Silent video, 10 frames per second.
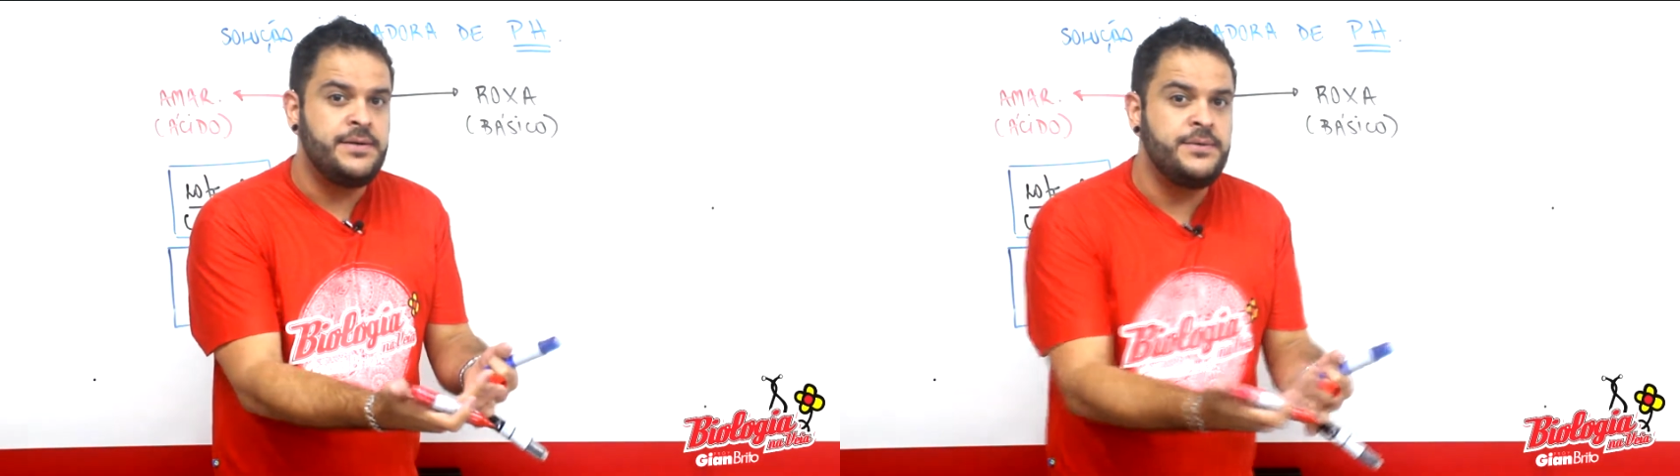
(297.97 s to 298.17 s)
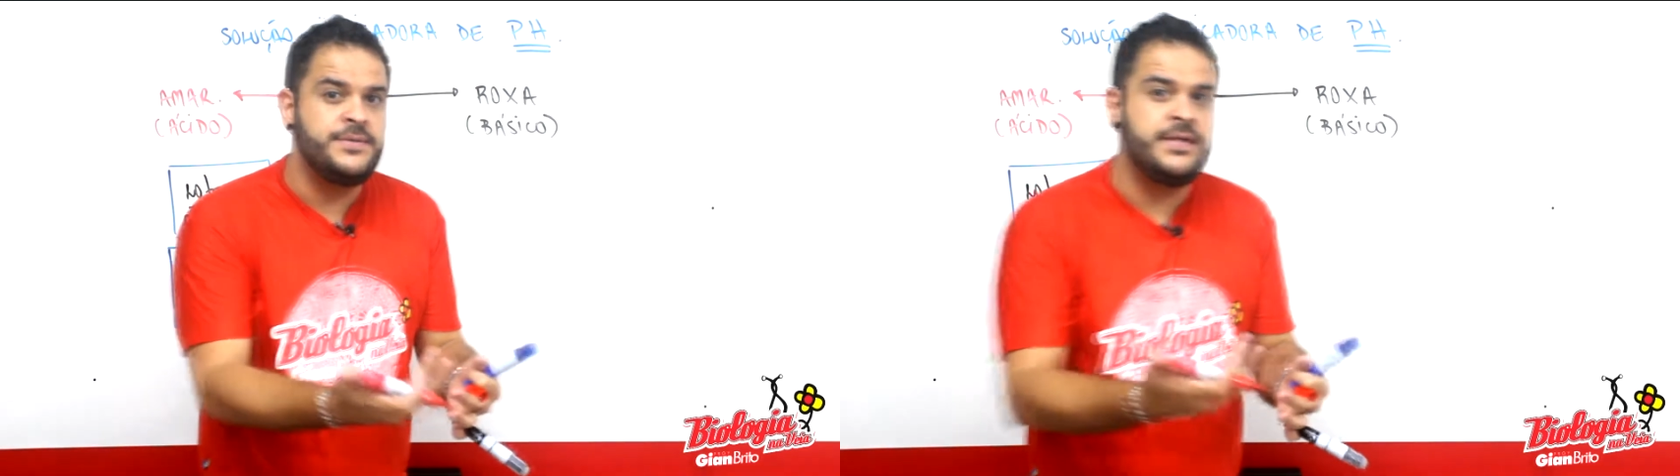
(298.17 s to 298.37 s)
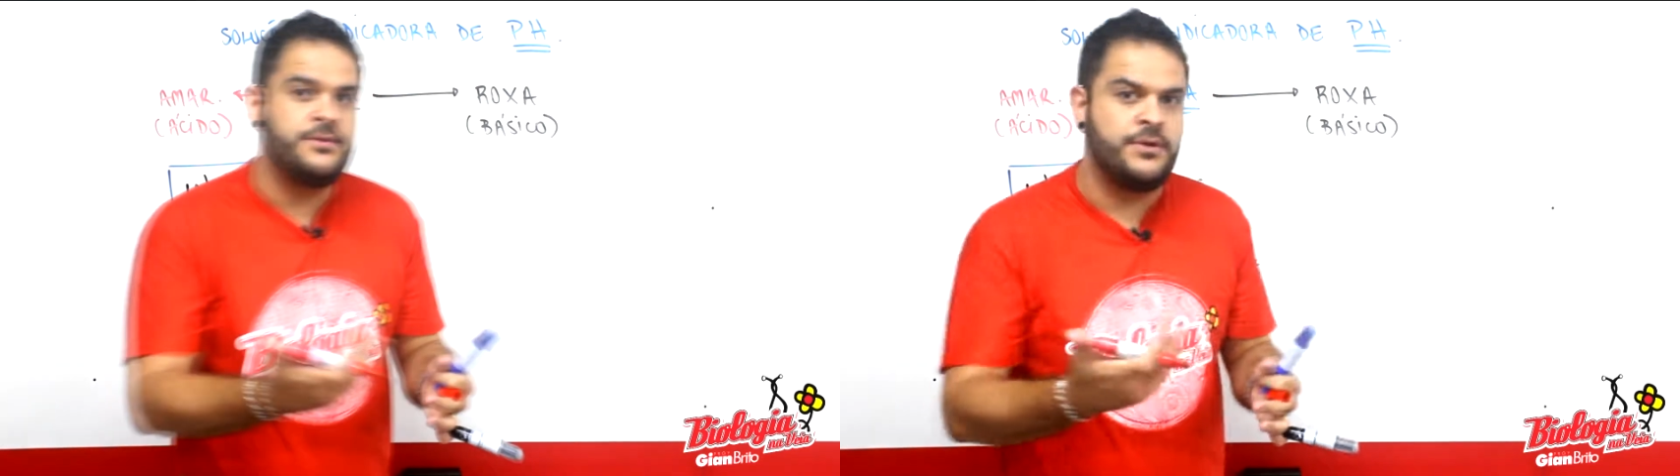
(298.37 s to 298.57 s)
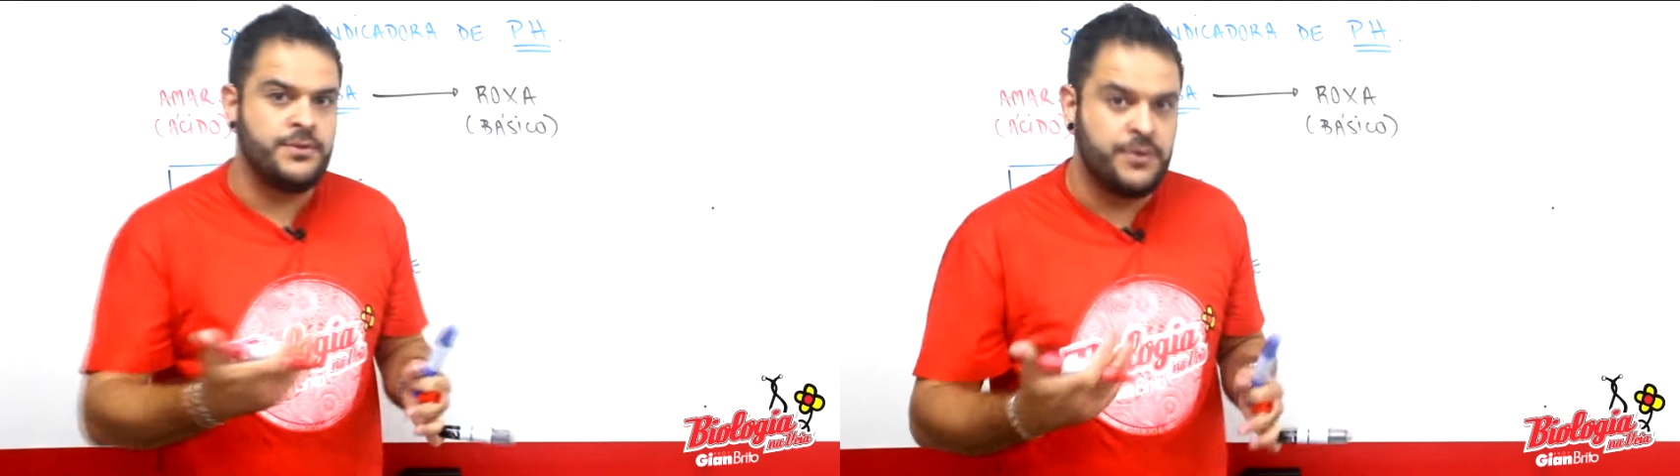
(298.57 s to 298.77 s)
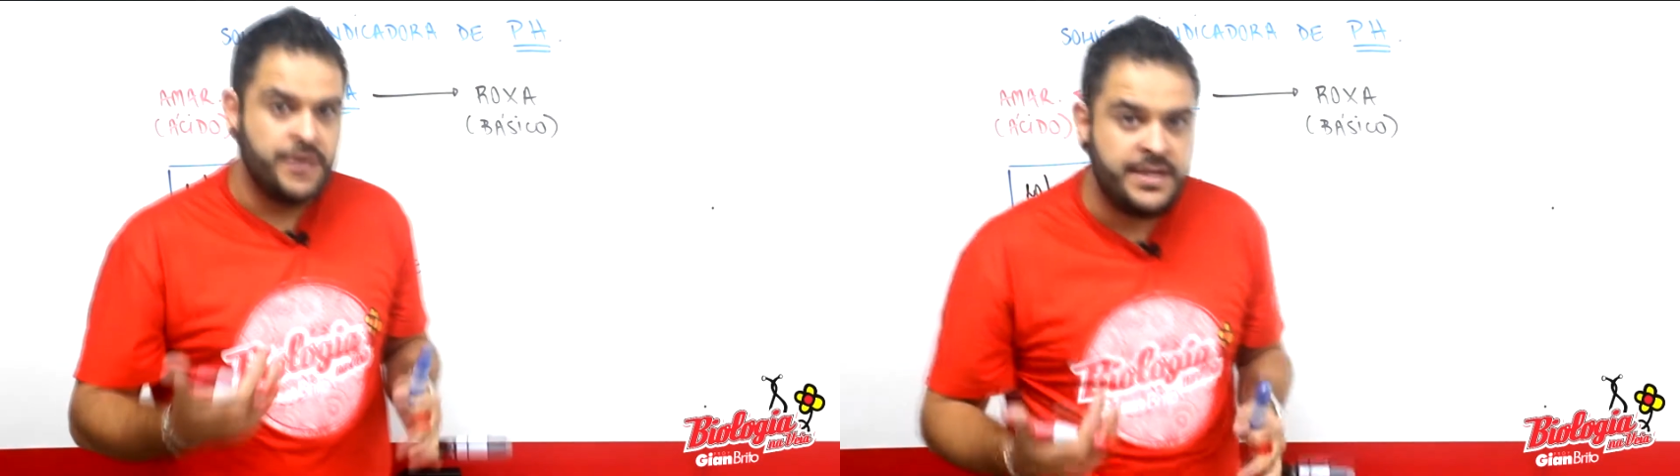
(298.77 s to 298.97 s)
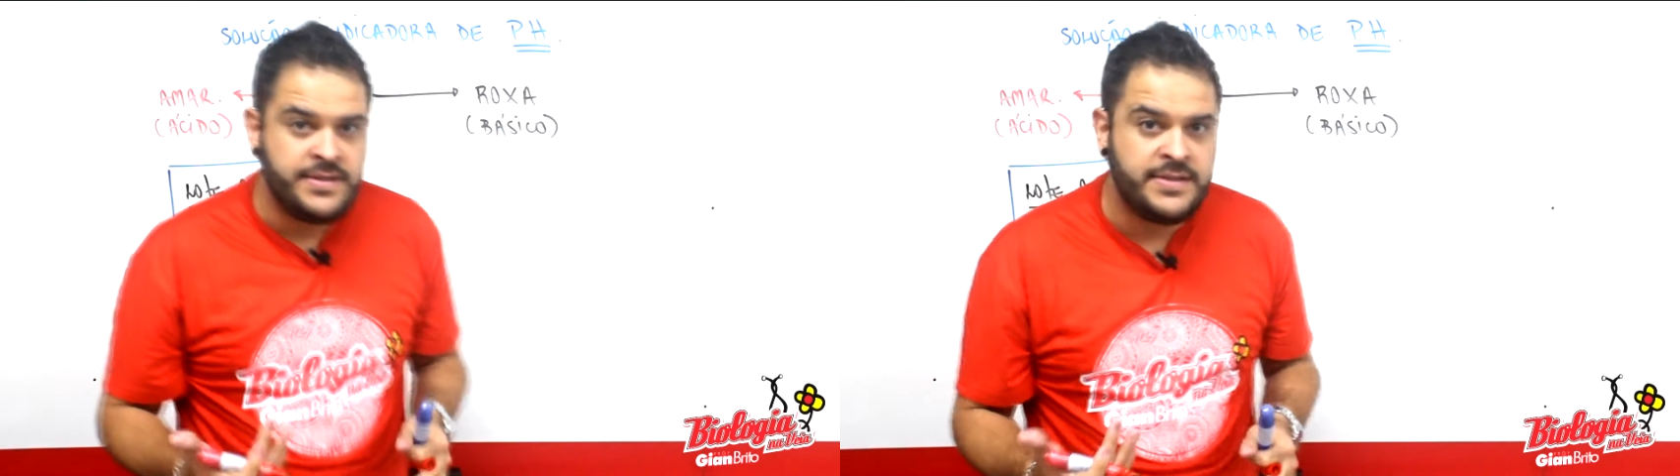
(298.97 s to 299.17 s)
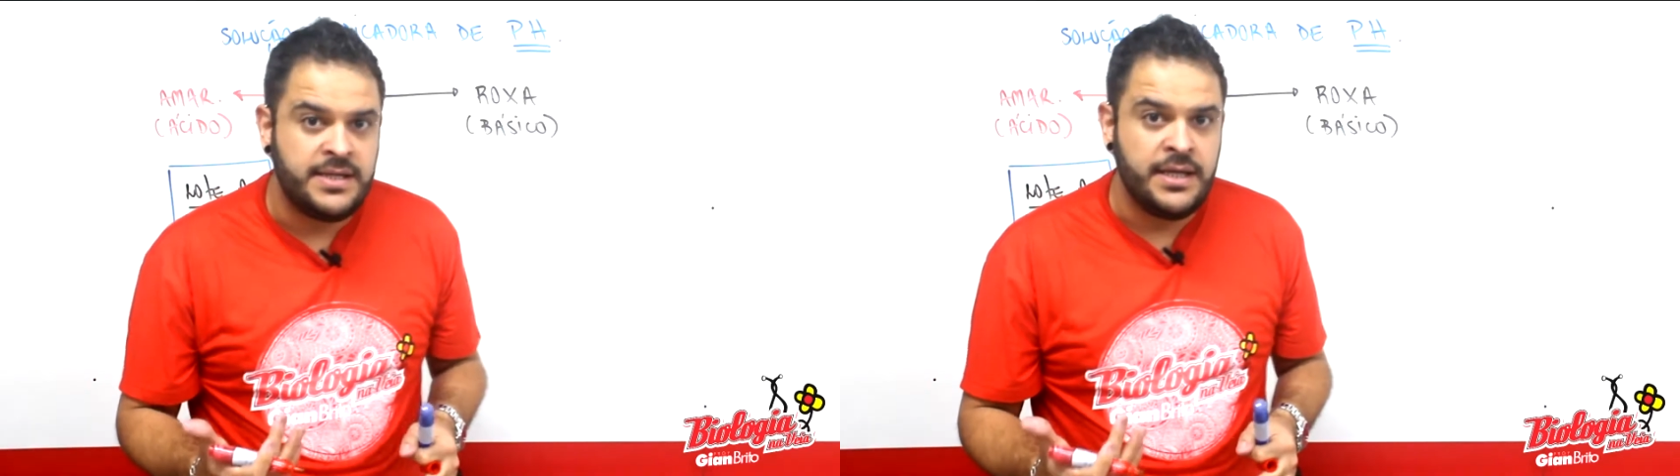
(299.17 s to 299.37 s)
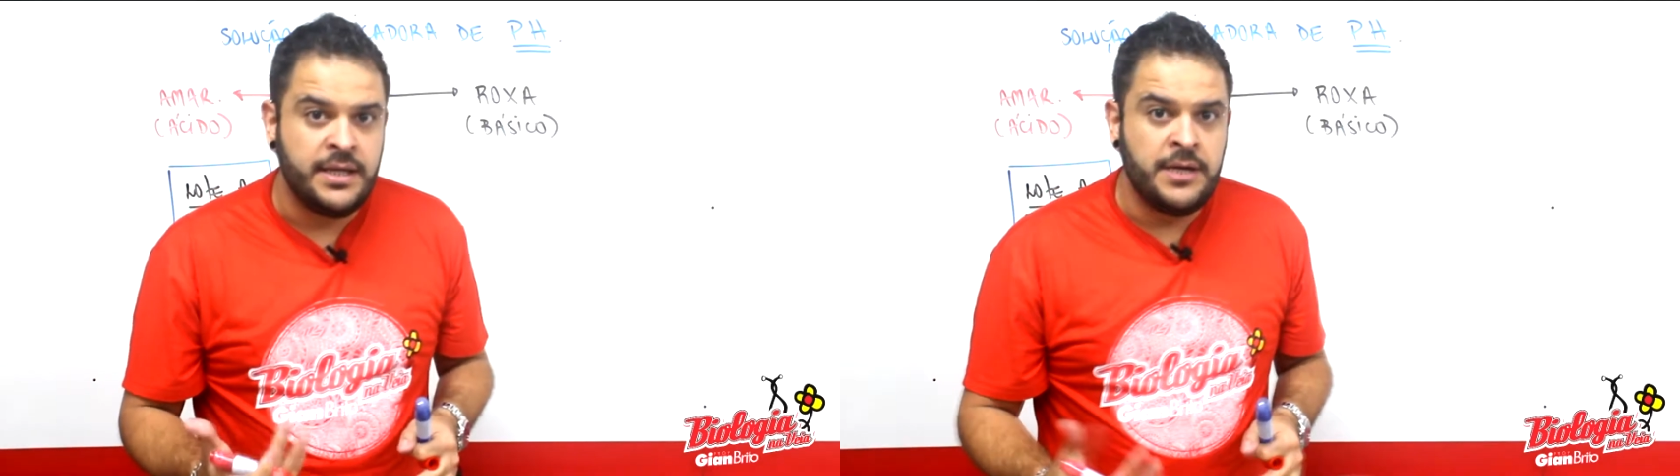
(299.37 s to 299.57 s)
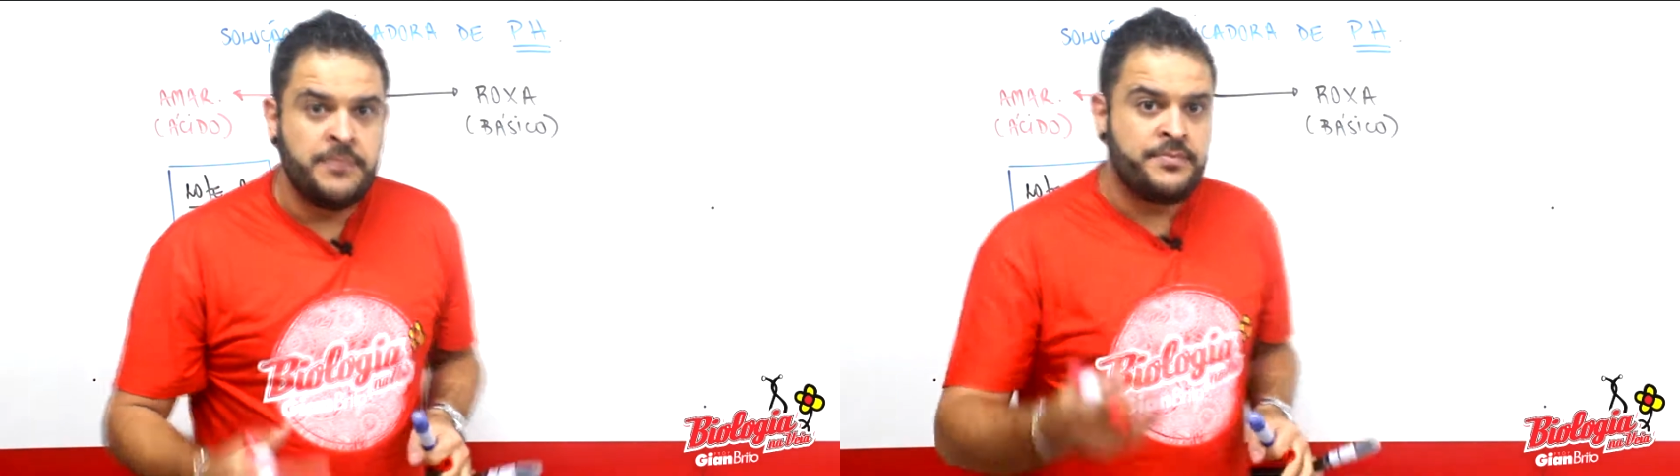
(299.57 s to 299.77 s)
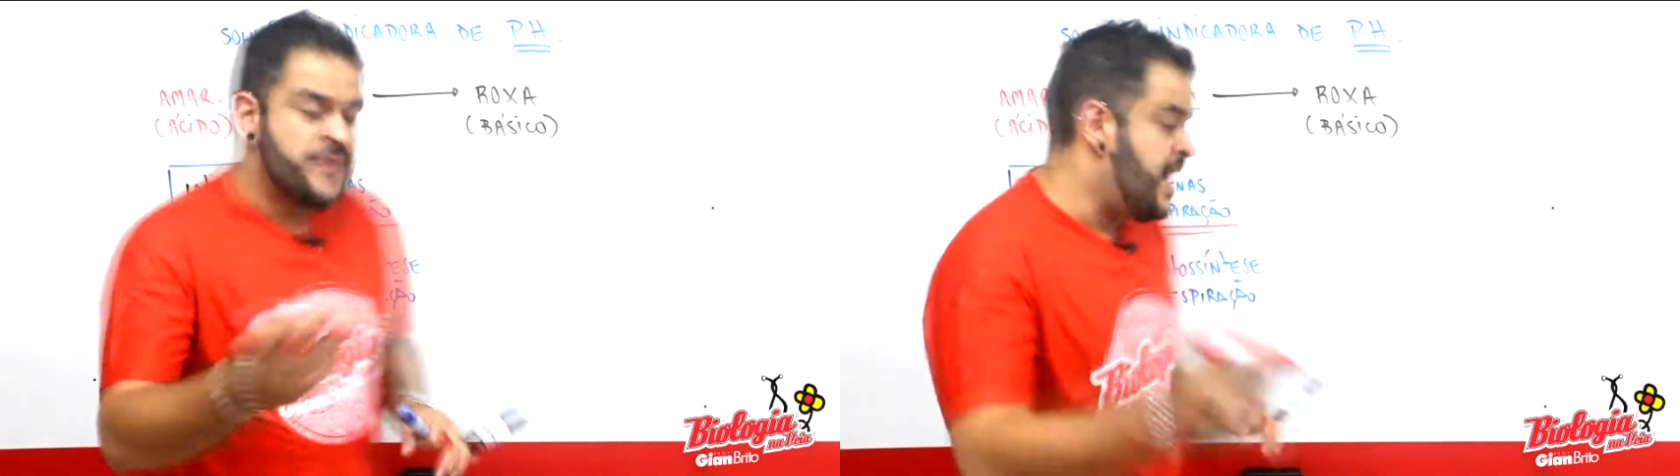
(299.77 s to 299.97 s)
usando O2,
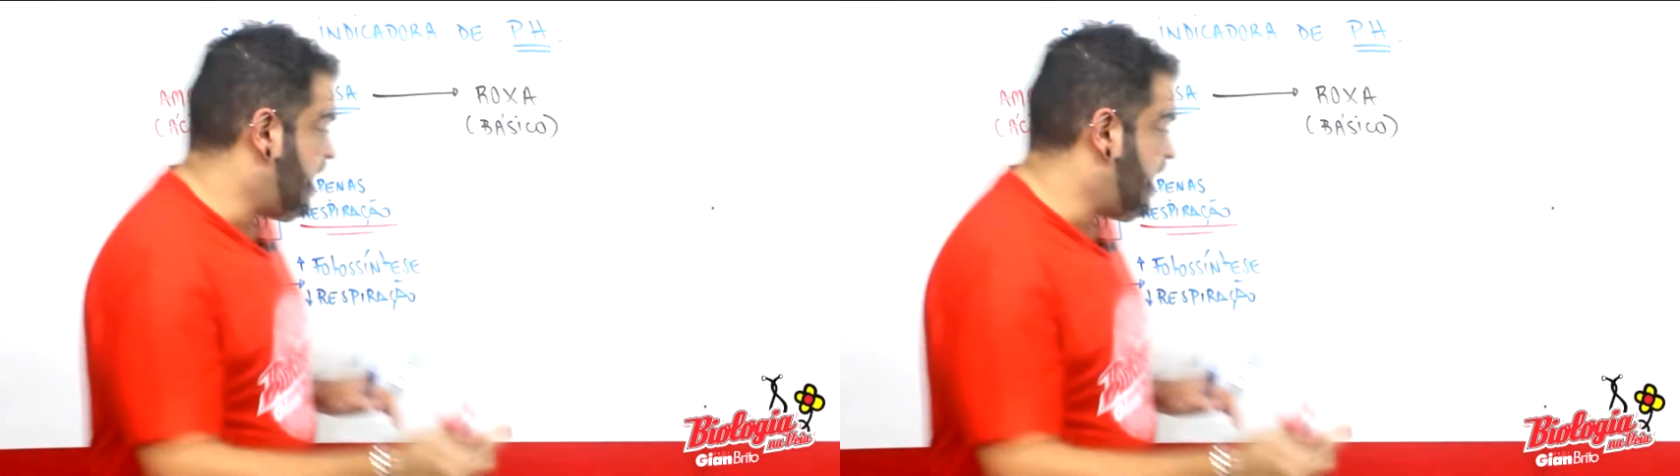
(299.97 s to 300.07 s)
a